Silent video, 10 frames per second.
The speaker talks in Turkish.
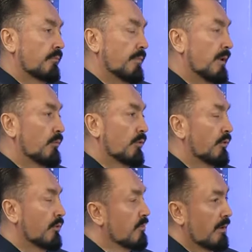benim
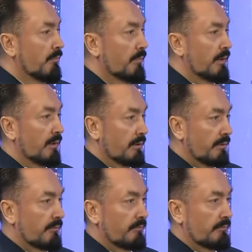gördüğüm samimiler
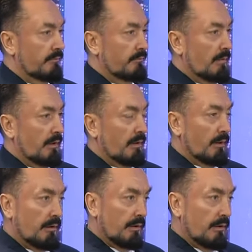yani
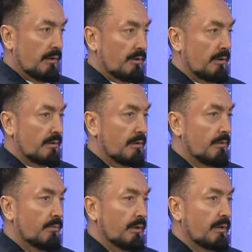Allah inancında
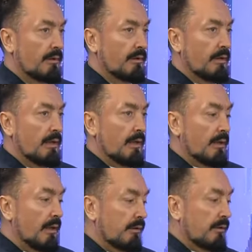samimiler,
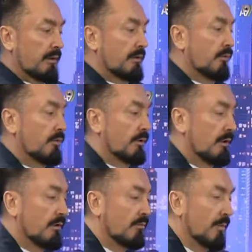hakikaten
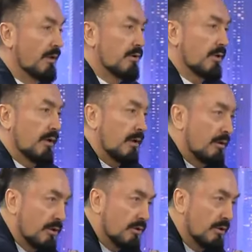dünyanın barışa,
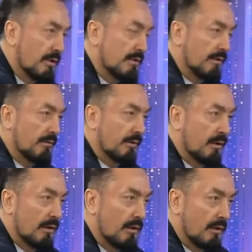kardeşliğe,
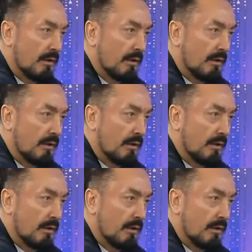sevgiye